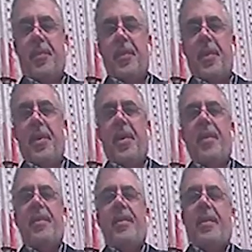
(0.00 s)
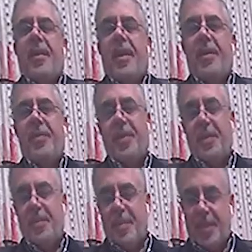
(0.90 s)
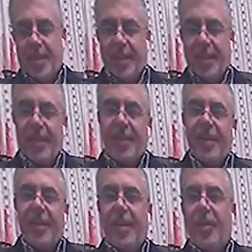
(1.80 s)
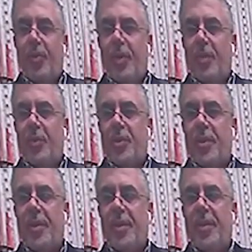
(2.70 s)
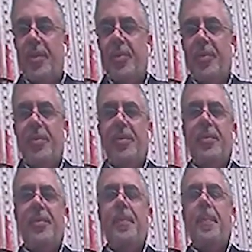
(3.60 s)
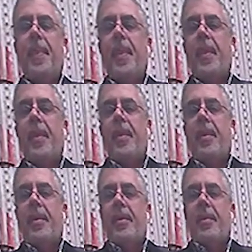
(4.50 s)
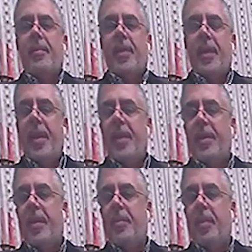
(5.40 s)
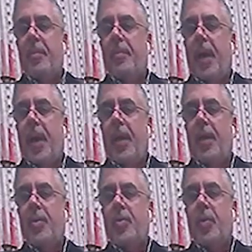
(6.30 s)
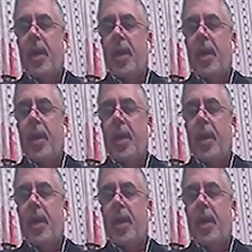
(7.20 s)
يعطيك العافية مساء الخير لك وللمشاهدين و بداية بحب أعلق شوي على